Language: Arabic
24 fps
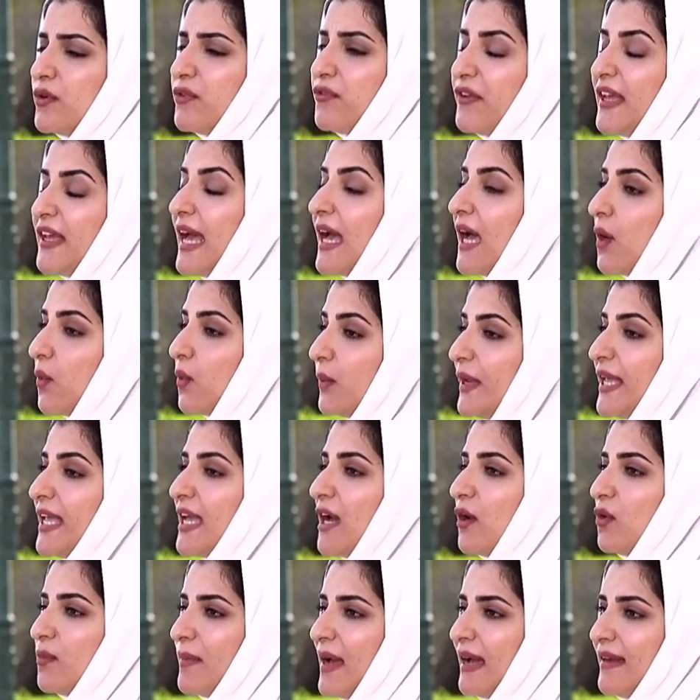فيها هوية
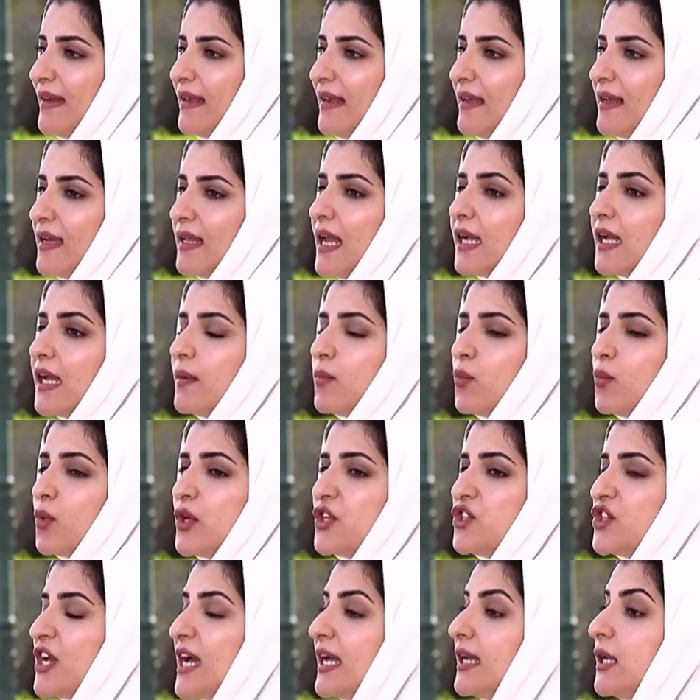عمانية لكن
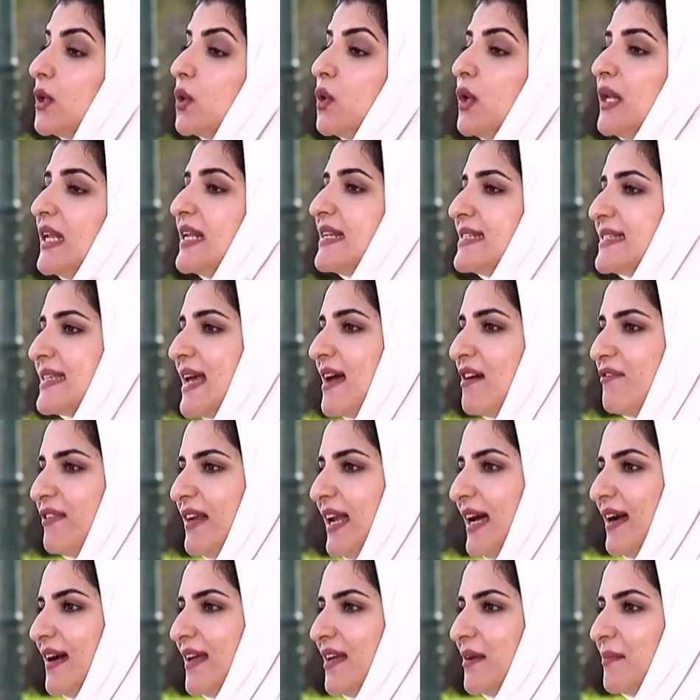موجهة لكل النساء في
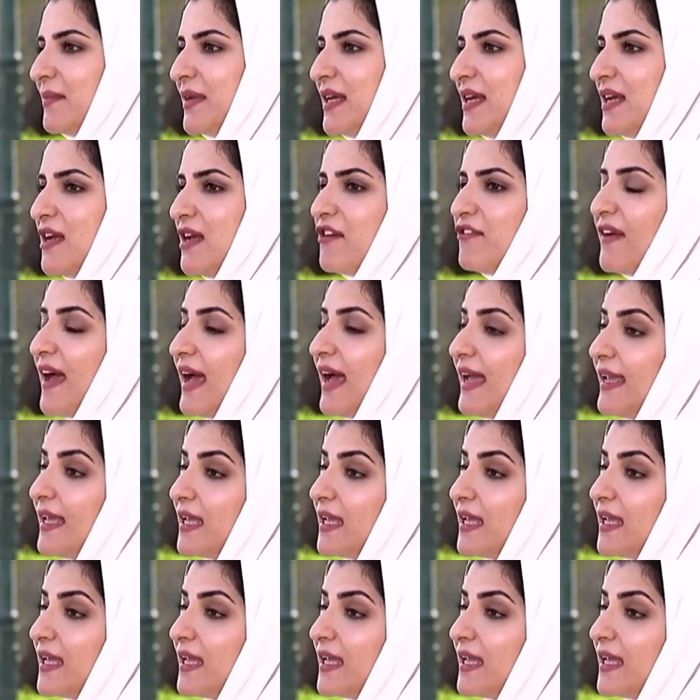العالم فأي